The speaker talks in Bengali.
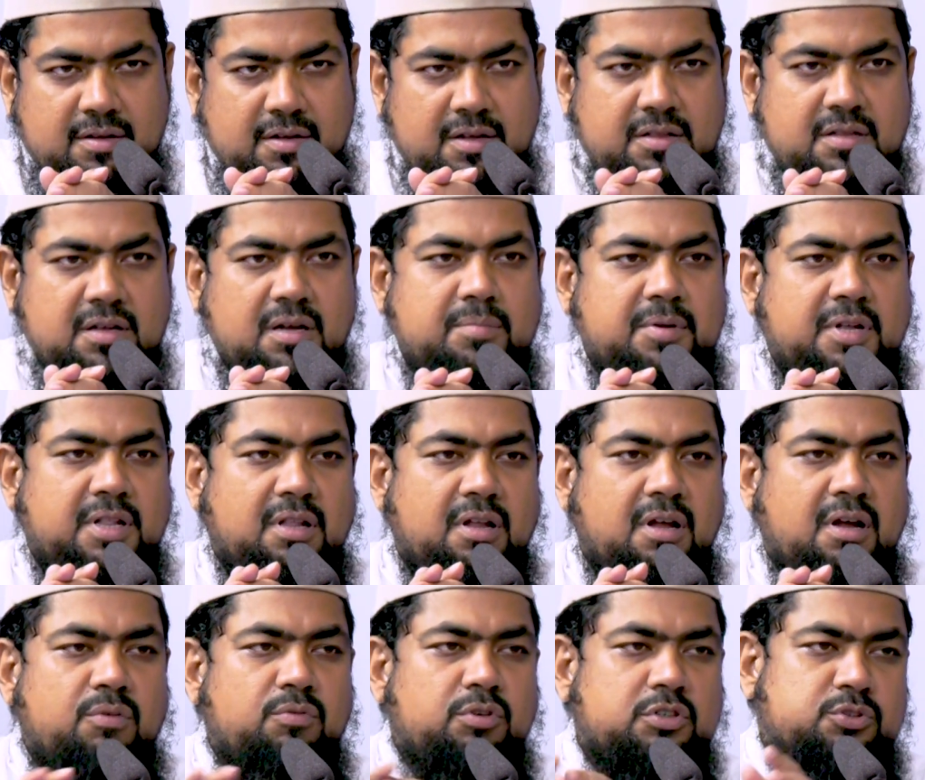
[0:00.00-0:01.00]
কিতাব
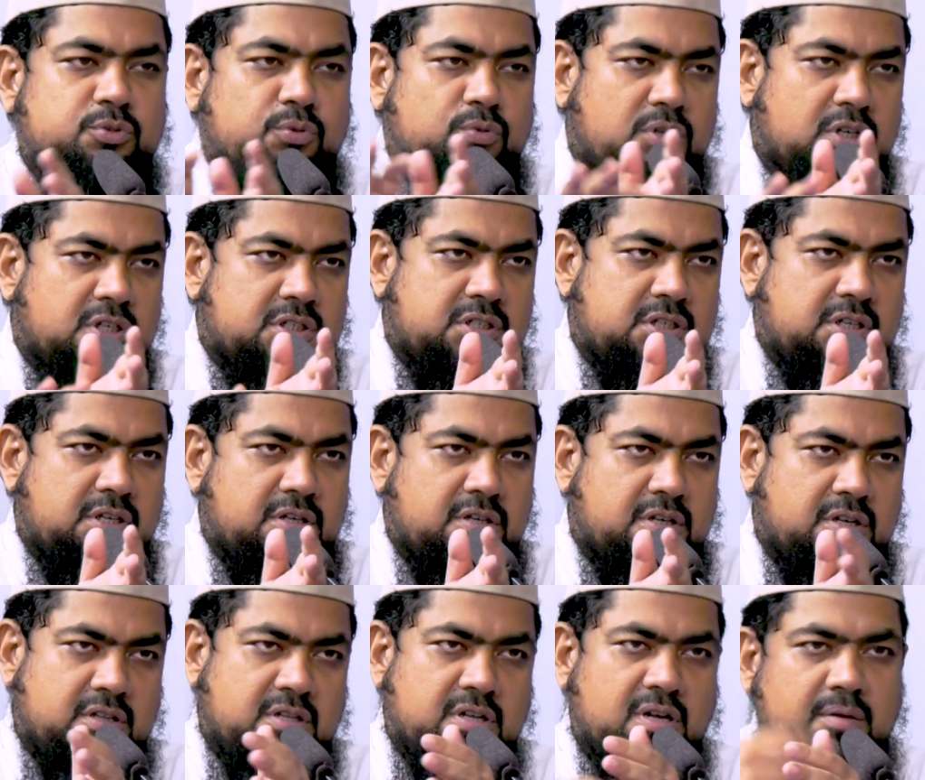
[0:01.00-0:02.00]
আল্লাহ ওয়াসুন্নতি
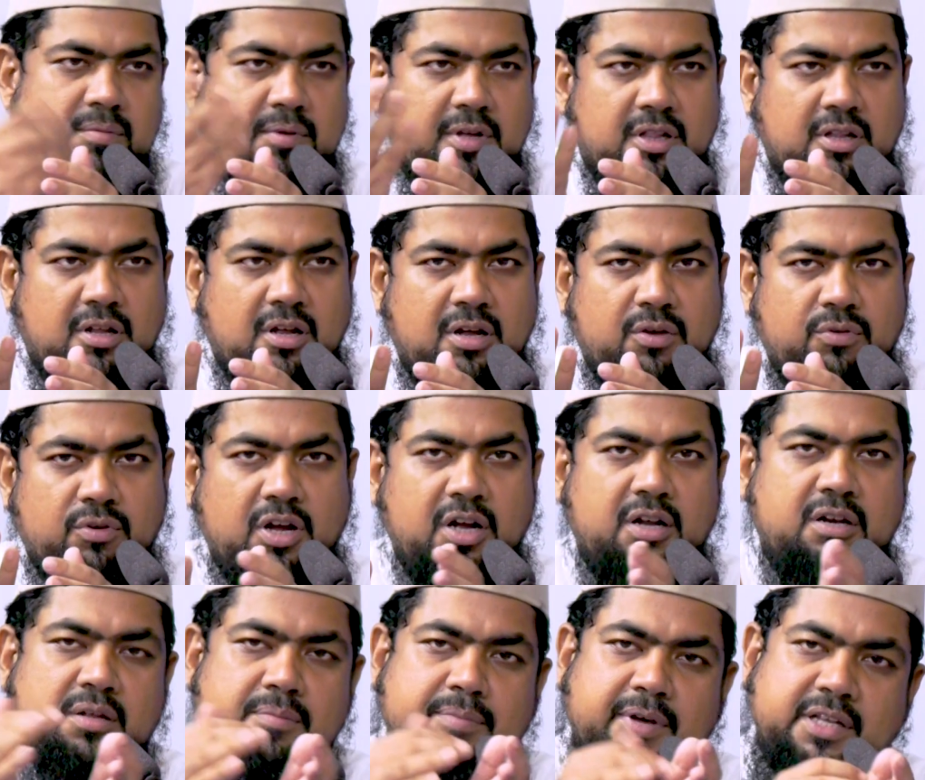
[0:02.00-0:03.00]
কিতাব আল্লাহ
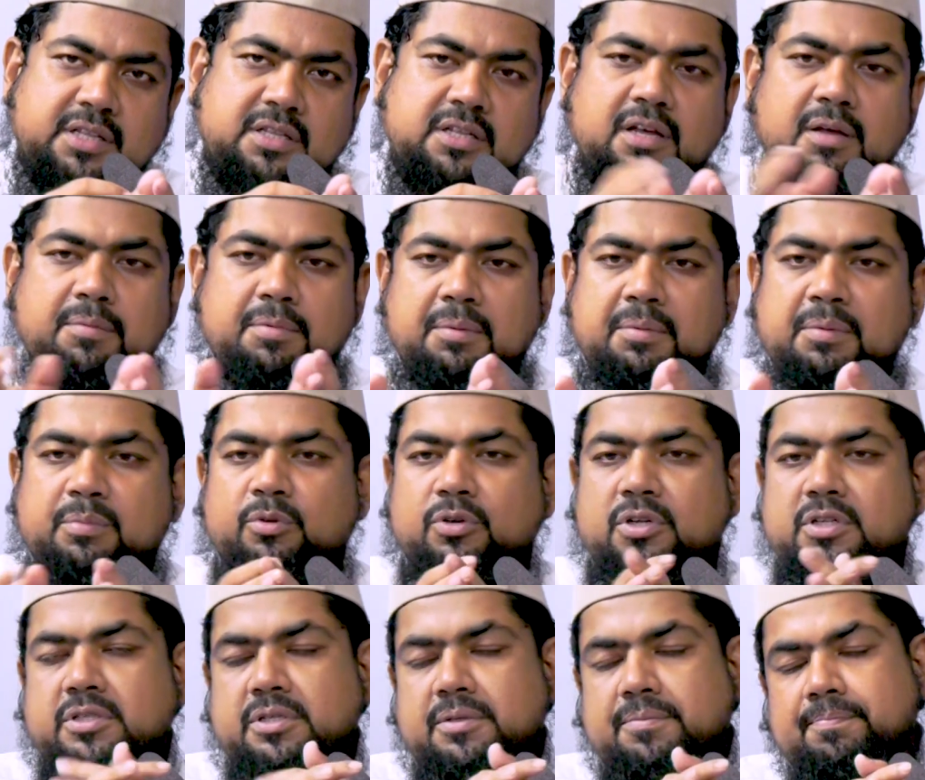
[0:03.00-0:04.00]
আহলি বাইতি এইভাবে
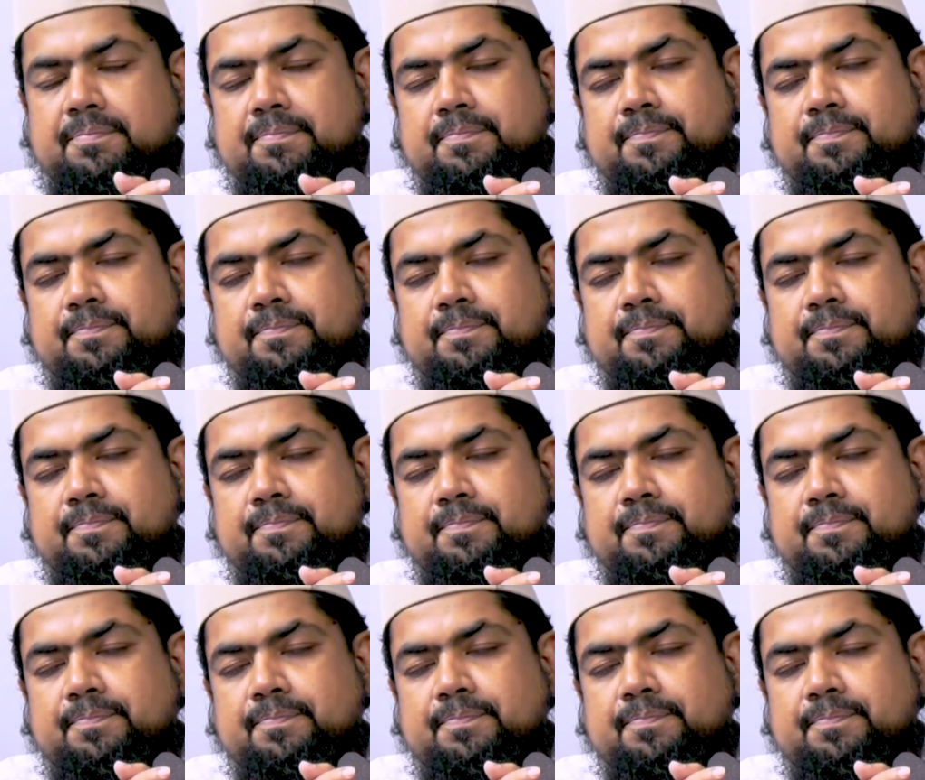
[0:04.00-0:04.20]
বলেছেন